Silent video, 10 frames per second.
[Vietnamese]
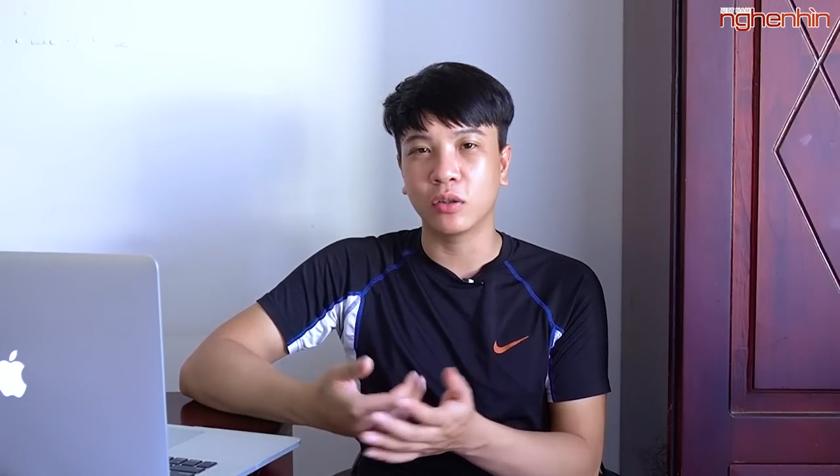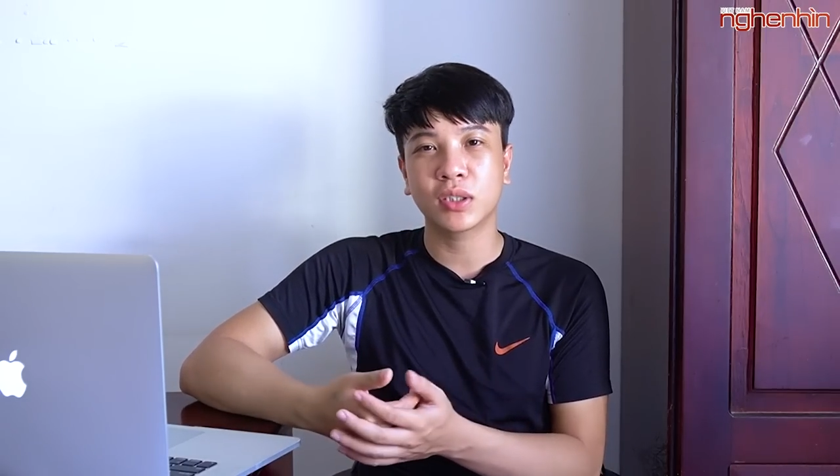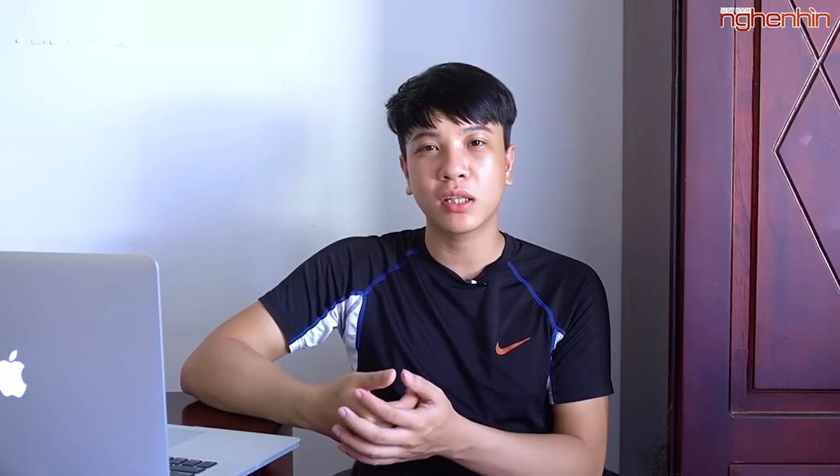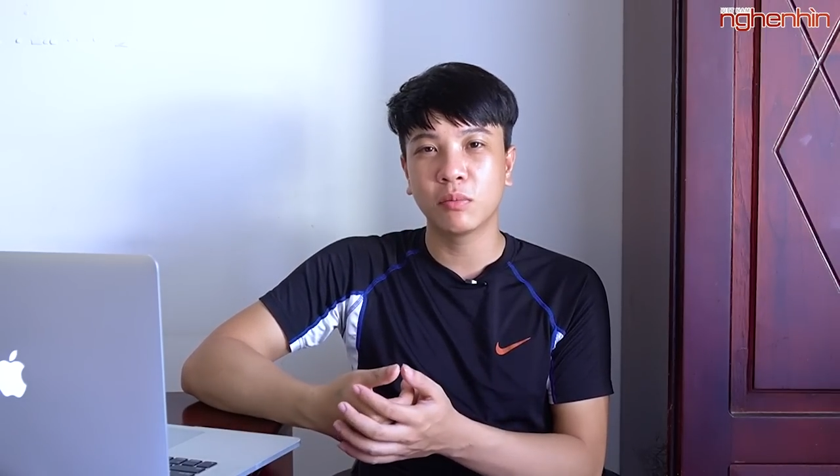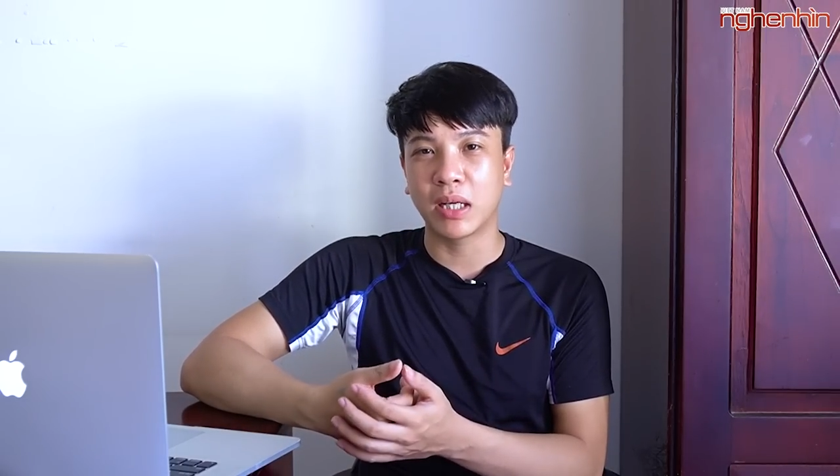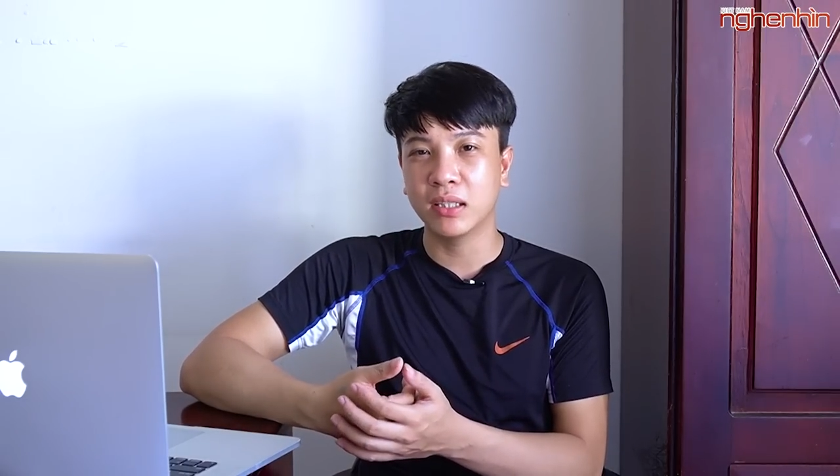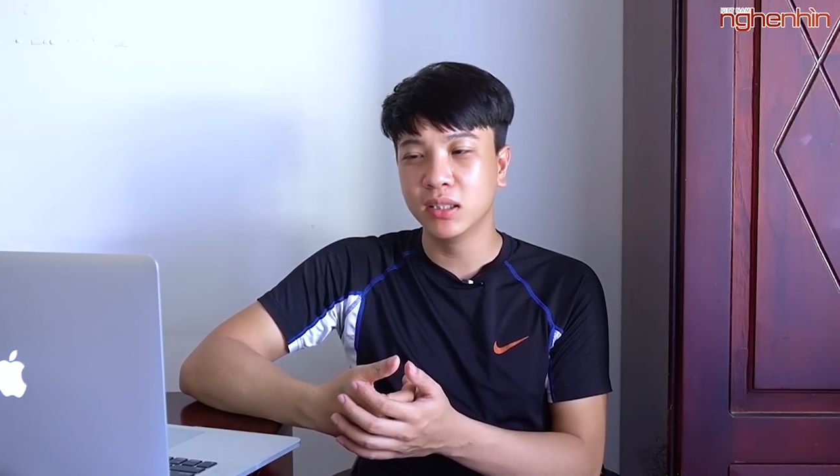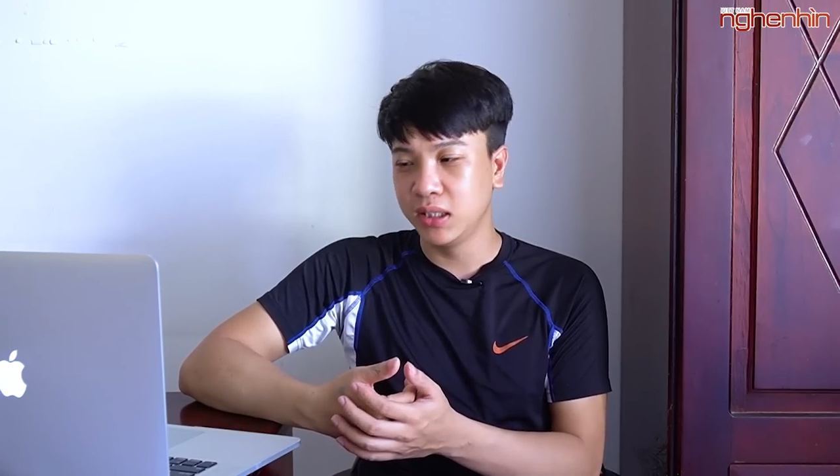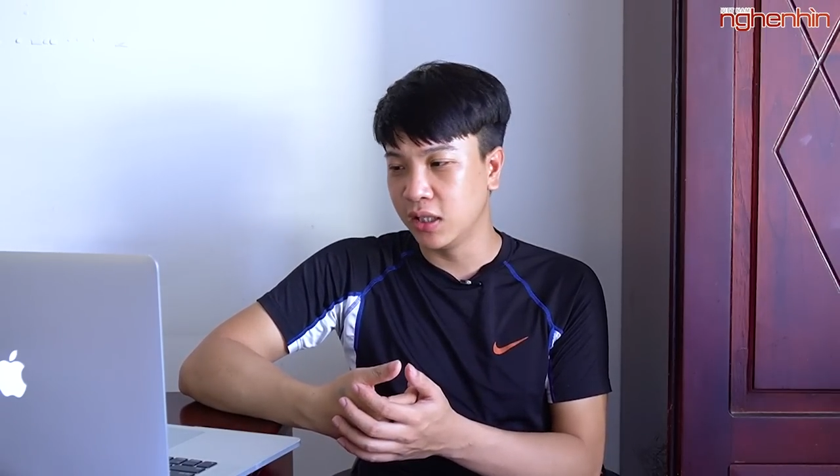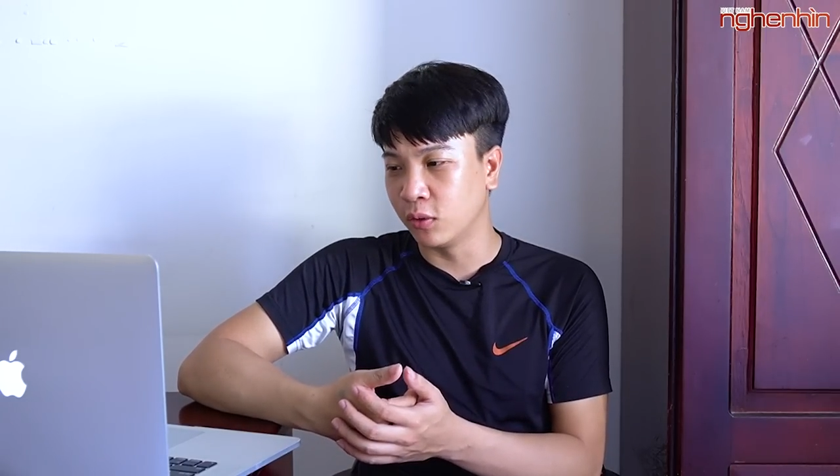nó sẽ không ngắn
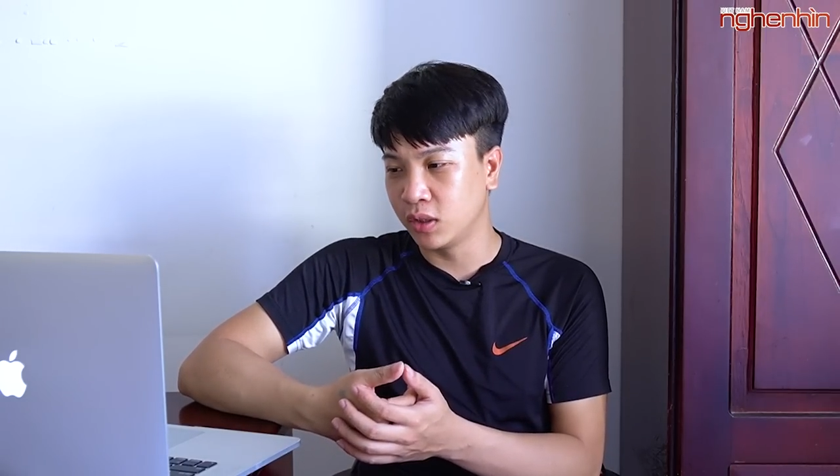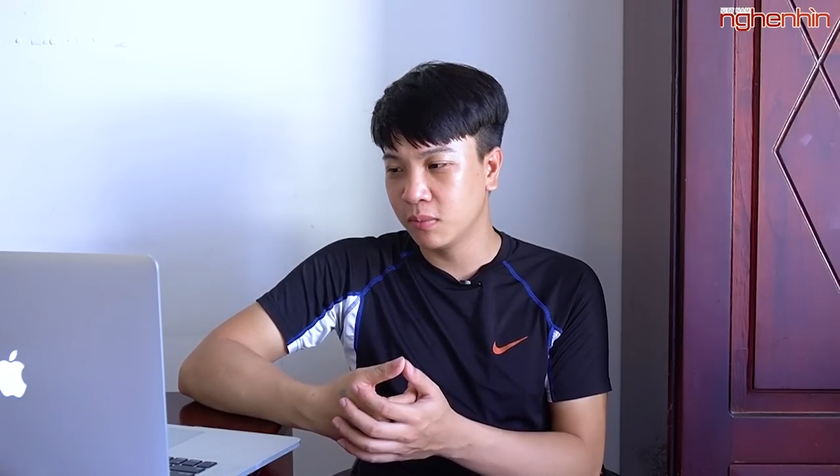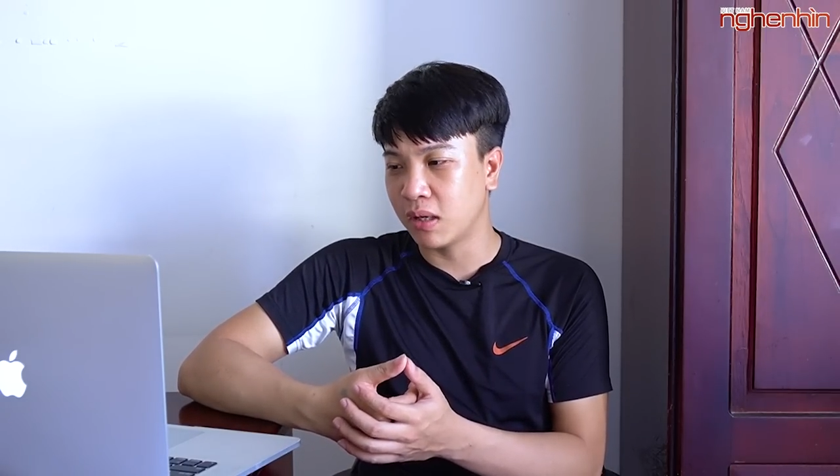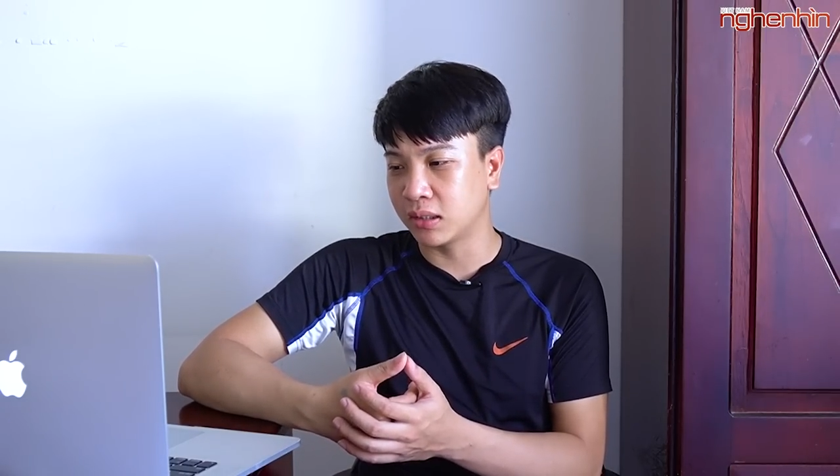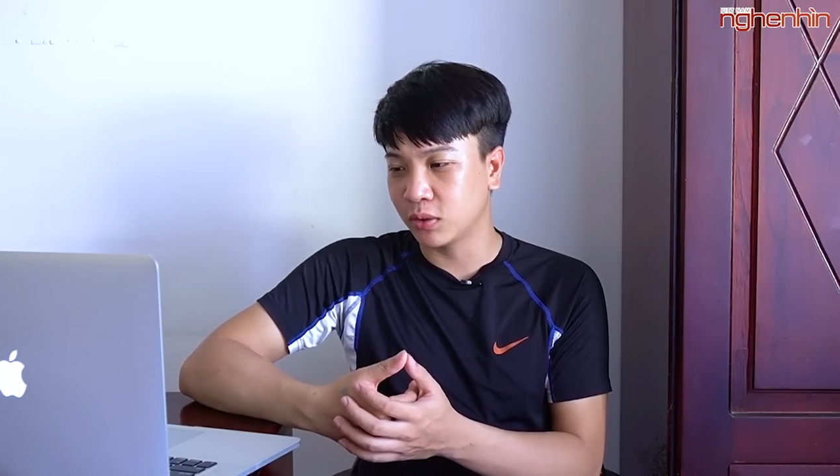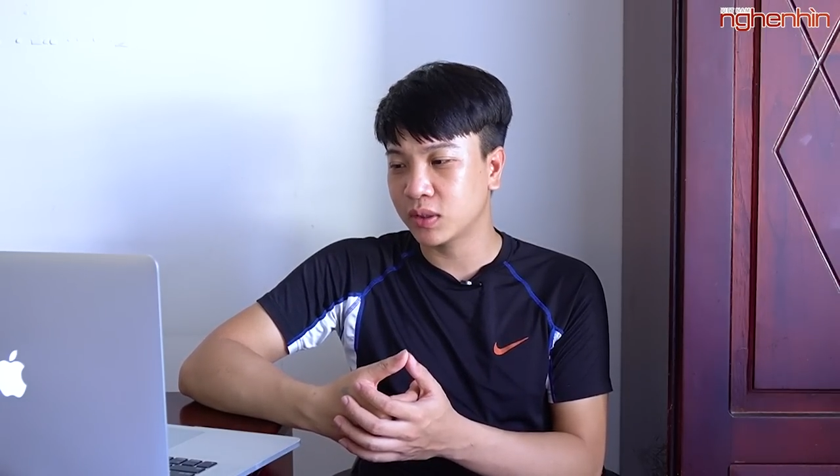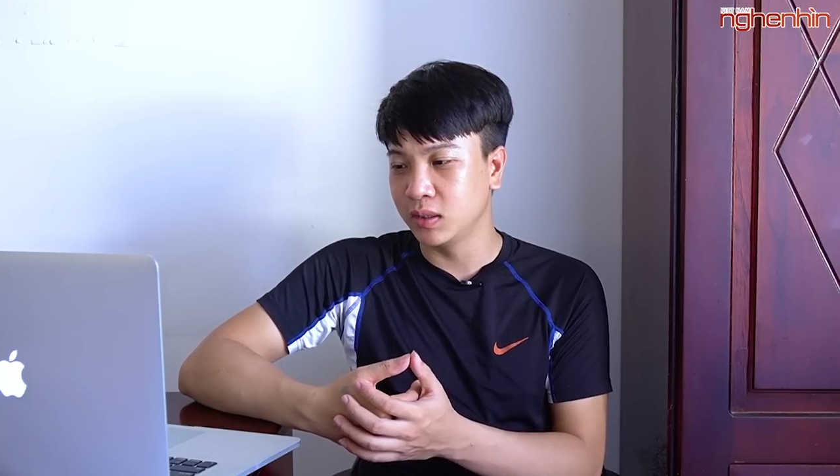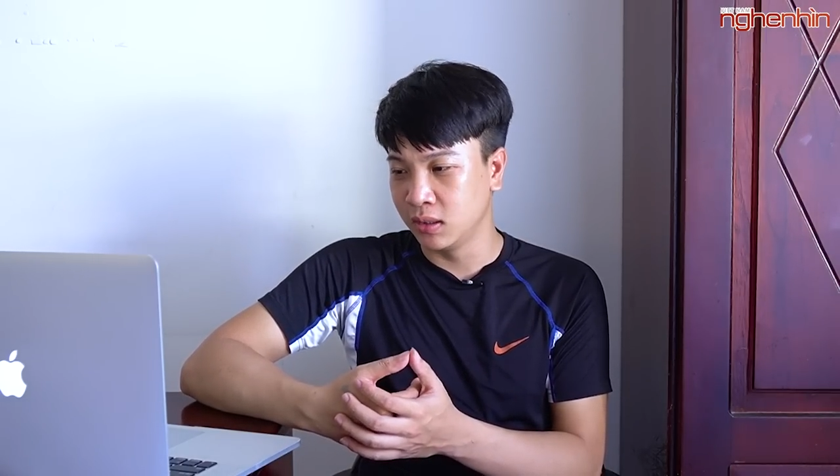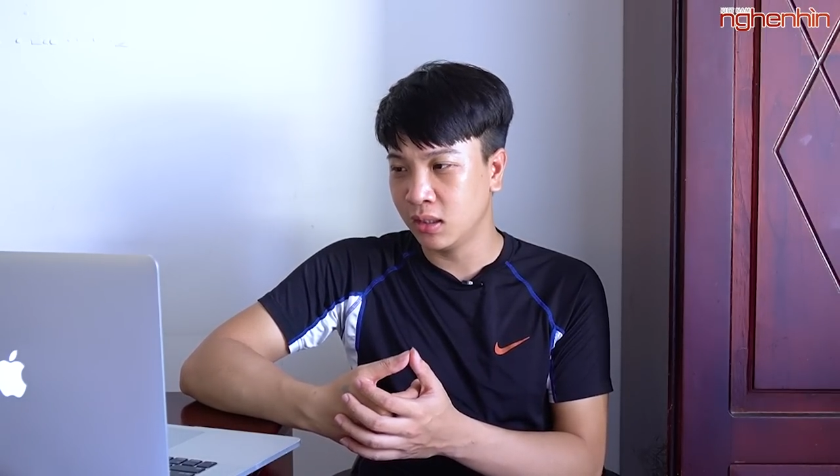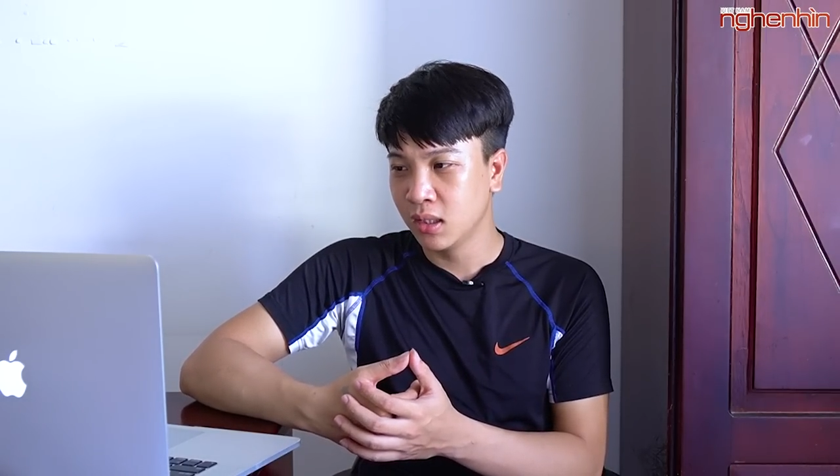hơn nhiều nhưng mà rõ
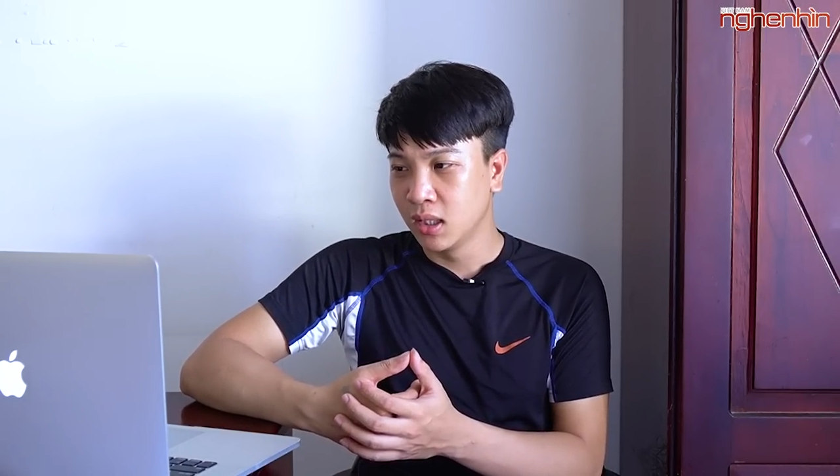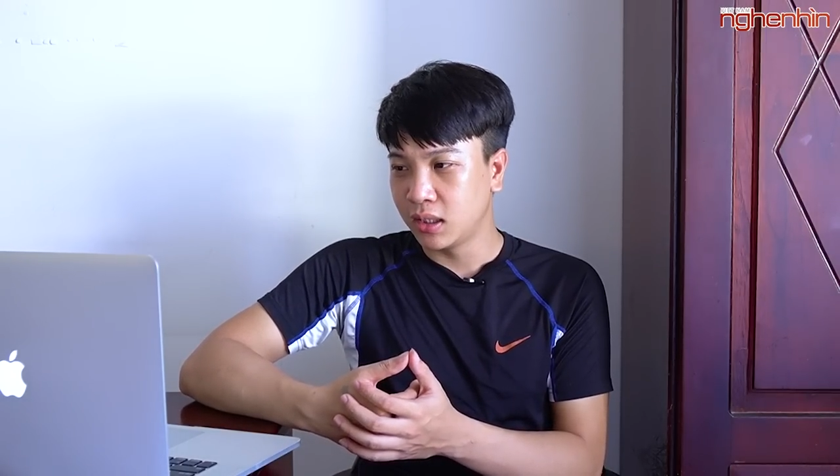ràng nữa